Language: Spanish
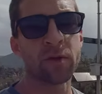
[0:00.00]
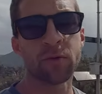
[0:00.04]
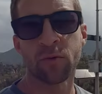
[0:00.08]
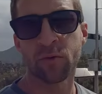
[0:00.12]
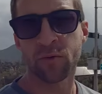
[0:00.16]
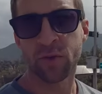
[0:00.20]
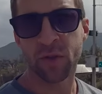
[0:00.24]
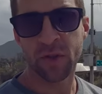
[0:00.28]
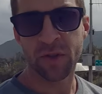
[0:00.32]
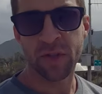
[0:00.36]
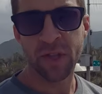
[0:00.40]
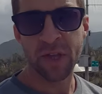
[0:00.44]
una
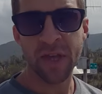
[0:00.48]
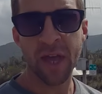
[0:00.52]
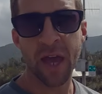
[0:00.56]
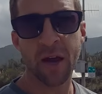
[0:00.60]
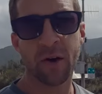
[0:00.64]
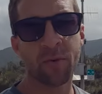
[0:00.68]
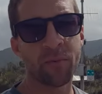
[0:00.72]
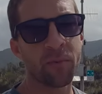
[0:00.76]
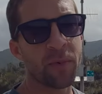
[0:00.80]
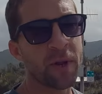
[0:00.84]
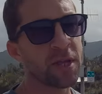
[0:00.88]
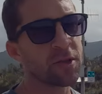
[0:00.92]
excursión de
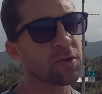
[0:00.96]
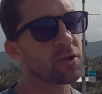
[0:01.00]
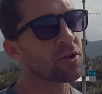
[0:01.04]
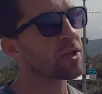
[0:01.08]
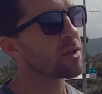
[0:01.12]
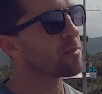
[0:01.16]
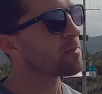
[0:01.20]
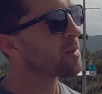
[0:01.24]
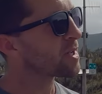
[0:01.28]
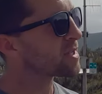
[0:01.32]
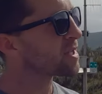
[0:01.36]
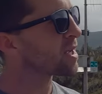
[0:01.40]
día completo,
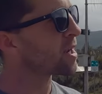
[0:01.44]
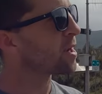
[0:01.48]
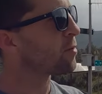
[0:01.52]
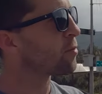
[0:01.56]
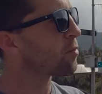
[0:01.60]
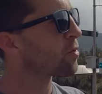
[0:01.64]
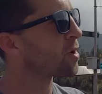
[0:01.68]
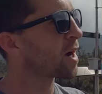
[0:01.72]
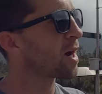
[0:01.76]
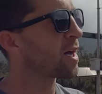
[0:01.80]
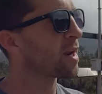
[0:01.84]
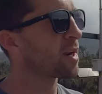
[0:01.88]
te pasan a
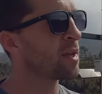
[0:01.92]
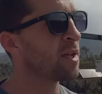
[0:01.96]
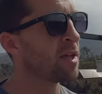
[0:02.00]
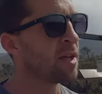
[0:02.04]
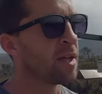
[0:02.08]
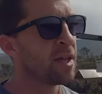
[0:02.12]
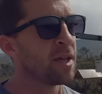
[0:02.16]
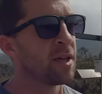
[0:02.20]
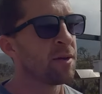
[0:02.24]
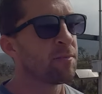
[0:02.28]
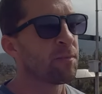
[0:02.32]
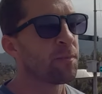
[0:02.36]
buscar
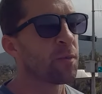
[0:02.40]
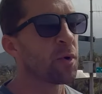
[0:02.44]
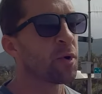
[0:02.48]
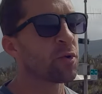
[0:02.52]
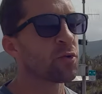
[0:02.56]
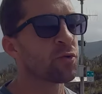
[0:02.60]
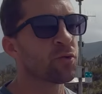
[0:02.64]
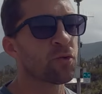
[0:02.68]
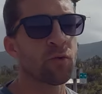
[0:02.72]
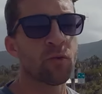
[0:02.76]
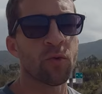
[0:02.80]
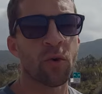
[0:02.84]

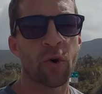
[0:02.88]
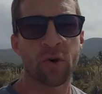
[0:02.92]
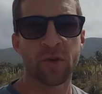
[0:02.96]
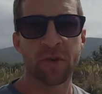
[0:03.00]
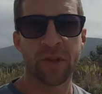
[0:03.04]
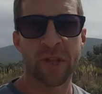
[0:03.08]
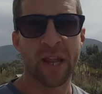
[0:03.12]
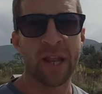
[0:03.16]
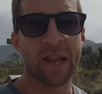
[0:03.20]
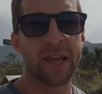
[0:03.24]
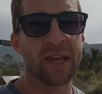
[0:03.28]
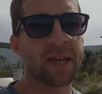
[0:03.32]
por tu
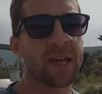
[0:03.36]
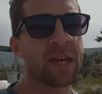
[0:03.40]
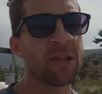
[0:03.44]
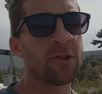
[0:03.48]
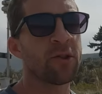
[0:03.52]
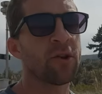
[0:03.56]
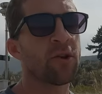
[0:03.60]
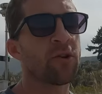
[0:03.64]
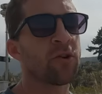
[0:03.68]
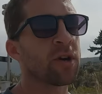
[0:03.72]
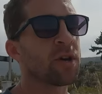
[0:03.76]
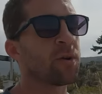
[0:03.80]
hotel en
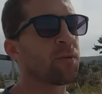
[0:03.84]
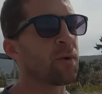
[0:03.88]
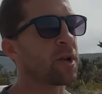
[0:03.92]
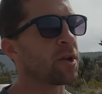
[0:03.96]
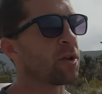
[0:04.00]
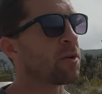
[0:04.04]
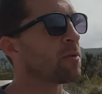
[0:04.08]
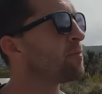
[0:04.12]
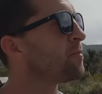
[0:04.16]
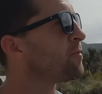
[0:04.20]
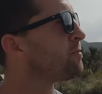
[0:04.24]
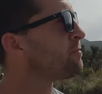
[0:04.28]
Quito y
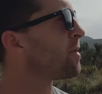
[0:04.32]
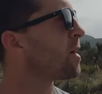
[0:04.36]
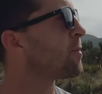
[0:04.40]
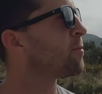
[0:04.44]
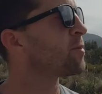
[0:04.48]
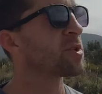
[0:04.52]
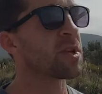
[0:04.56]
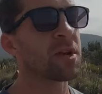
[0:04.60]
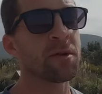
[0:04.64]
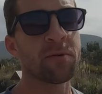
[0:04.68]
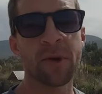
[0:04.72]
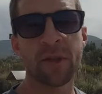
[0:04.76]
bueno,
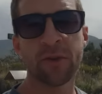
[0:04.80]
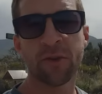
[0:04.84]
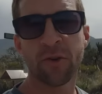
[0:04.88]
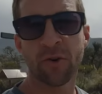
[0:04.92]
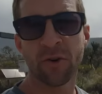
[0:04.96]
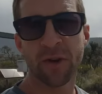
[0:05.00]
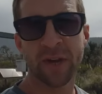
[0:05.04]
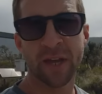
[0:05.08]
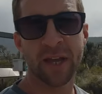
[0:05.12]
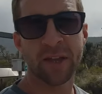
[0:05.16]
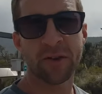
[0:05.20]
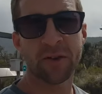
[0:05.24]
vamos a ir
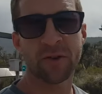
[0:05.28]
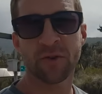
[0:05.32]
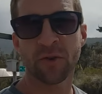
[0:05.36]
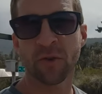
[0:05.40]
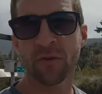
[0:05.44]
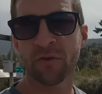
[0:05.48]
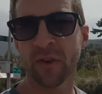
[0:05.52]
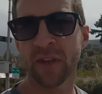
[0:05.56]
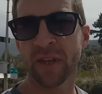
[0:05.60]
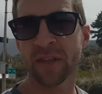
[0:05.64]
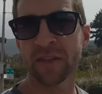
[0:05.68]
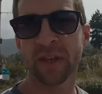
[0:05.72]
viendo qué nos
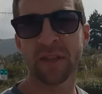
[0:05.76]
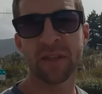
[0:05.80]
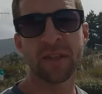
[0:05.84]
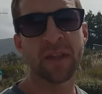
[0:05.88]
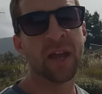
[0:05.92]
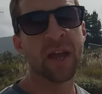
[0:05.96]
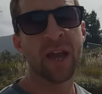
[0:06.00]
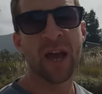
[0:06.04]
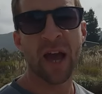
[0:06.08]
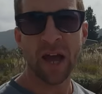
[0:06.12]
ofrecen